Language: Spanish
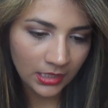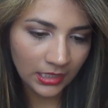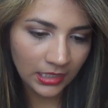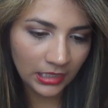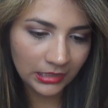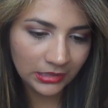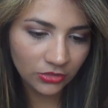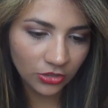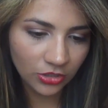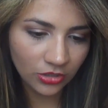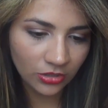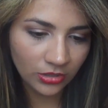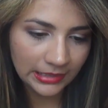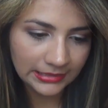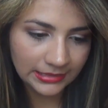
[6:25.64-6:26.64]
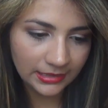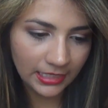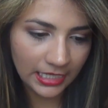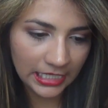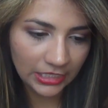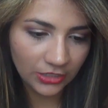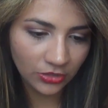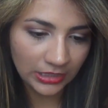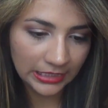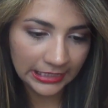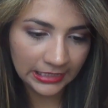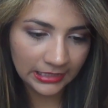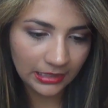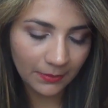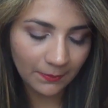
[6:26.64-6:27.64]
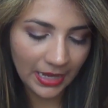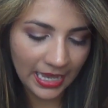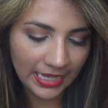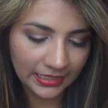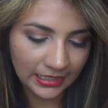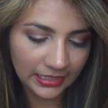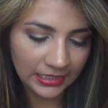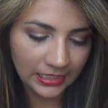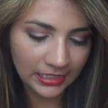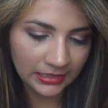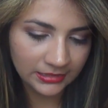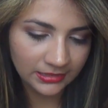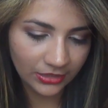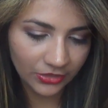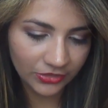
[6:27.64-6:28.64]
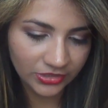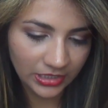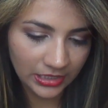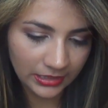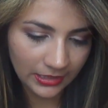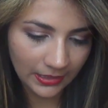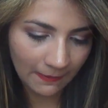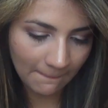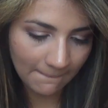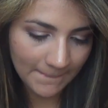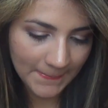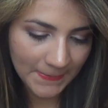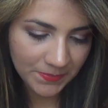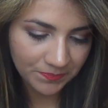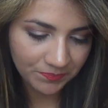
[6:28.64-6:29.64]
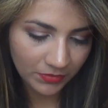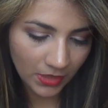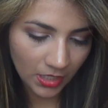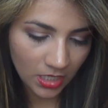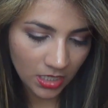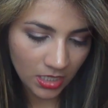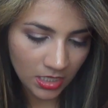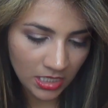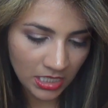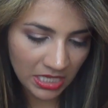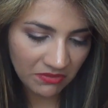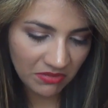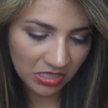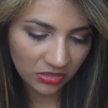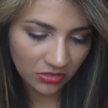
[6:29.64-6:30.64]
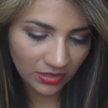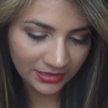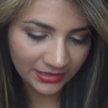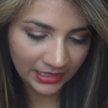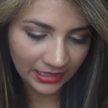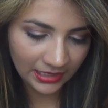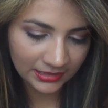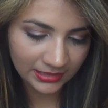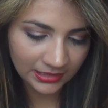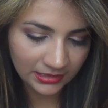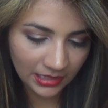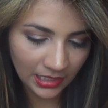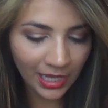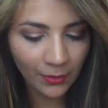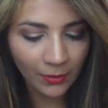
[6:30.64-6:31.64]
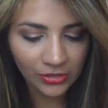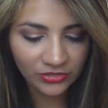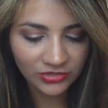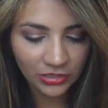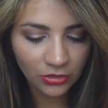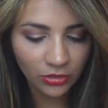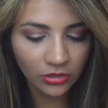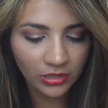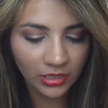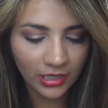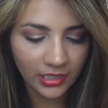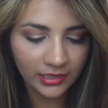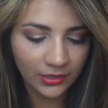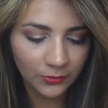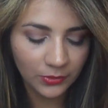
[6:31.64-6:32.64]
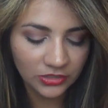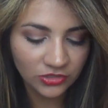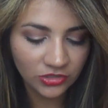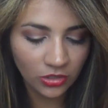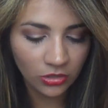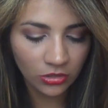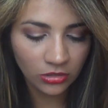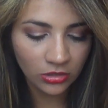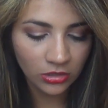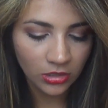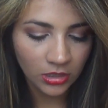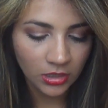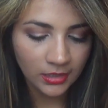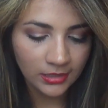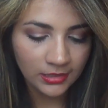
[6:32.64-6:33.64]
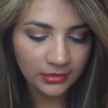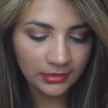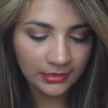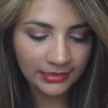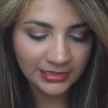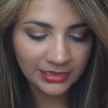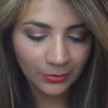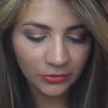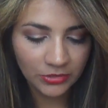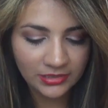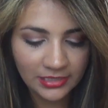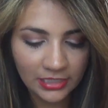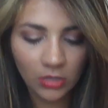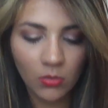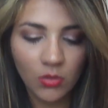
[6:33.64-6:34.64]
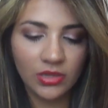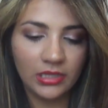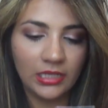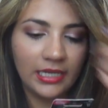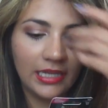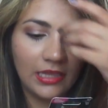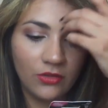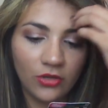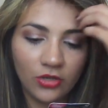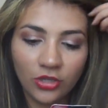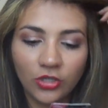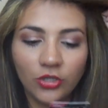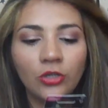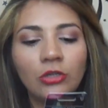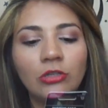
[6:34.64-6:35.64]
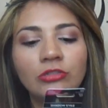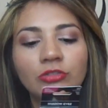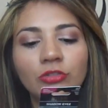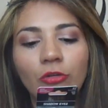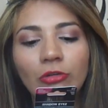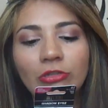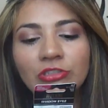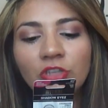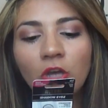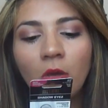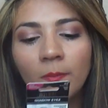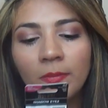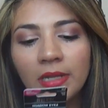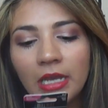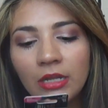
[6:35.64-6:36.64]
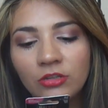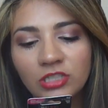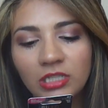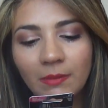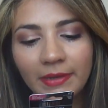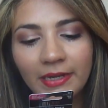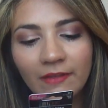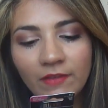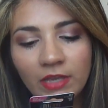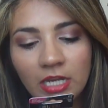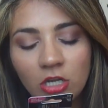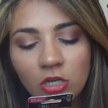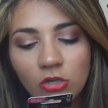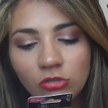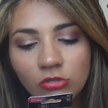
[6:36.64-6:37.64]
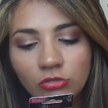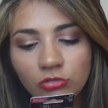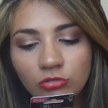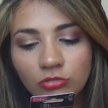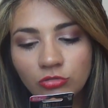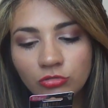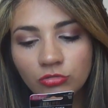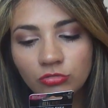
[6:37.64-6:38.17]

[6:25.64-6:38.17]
El tono es negro ink, black ink 07. Y bueno, dice que resistente al agua, no se corre, de larga duración. Eh, se puede utilizar como un delineador de ojos o sombra, no tiene parabenos.